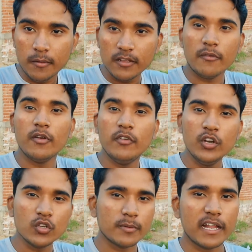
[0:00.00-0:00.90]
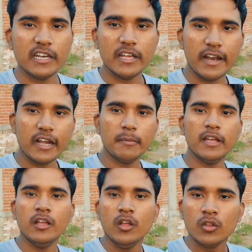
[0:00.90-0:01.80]
या फिर वीडियोज़ बनानी है नाइट
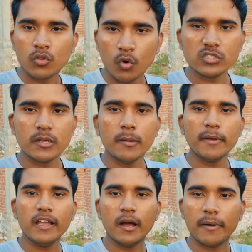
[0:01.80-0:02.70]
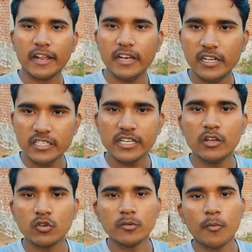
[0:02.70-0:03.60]
में तो उस समय पर हमारा ये डी
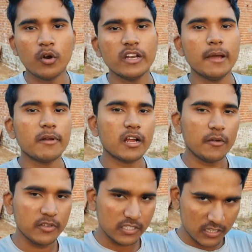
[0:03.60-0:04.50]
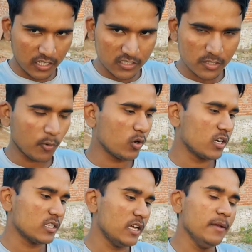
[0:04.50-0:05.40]
जी पॉकेट कैमरा काफ़ी अच्छी तरीके से सपोर्ट
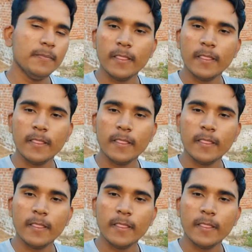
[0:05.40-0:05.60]
करता है